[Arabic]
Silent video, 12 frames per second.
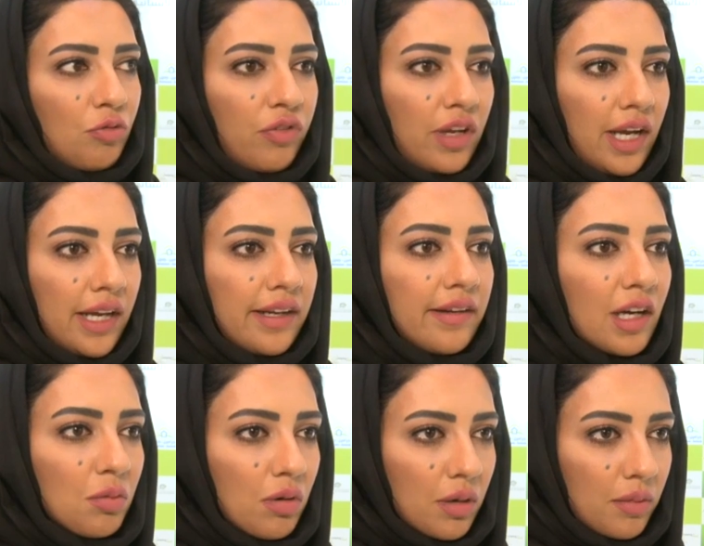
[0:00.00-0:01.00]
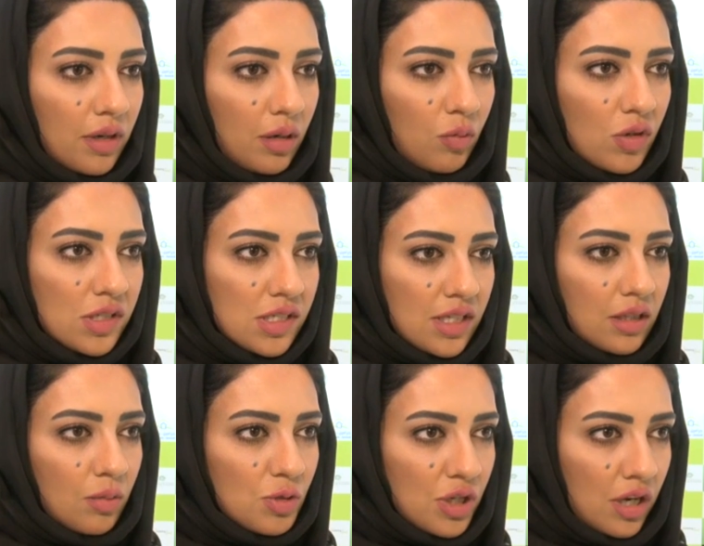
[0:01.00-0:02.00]
في عدد أكبر من
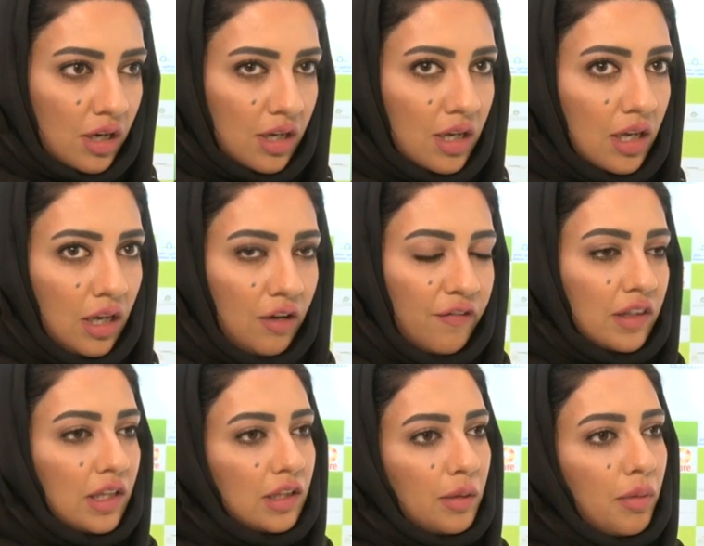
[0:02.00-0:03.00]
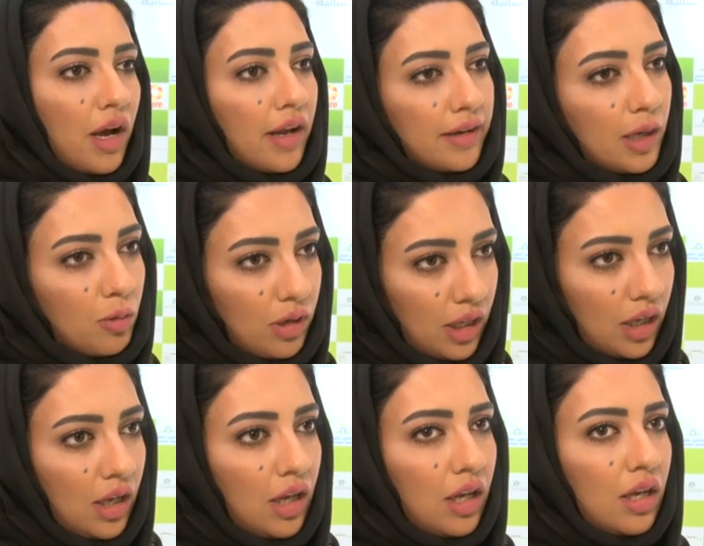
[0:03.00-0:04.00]
المؤسسات المشاركة يلفت الانتباه الدولي
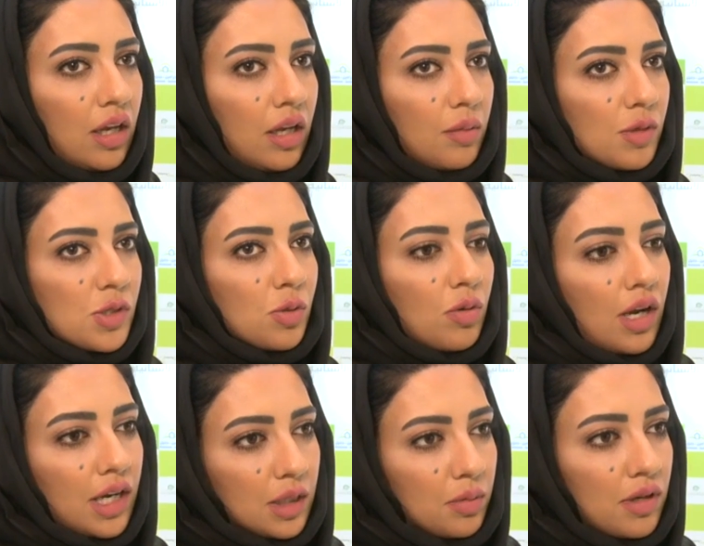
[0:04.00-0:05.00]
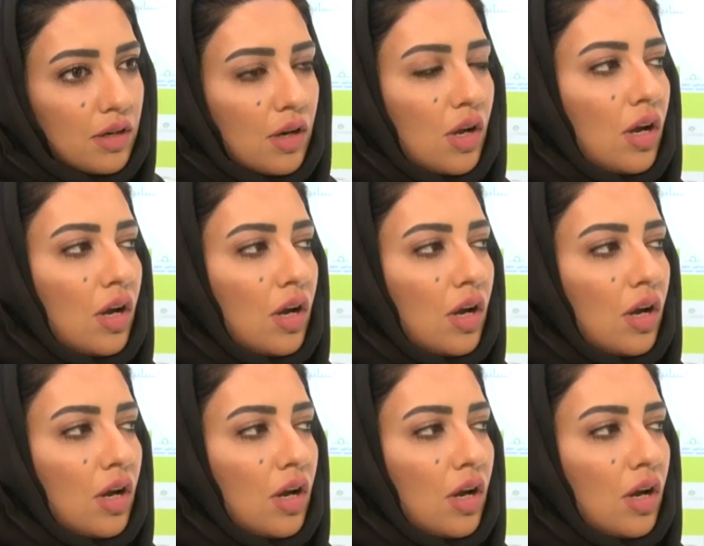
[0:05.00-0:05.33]
آه، بصورة أكبر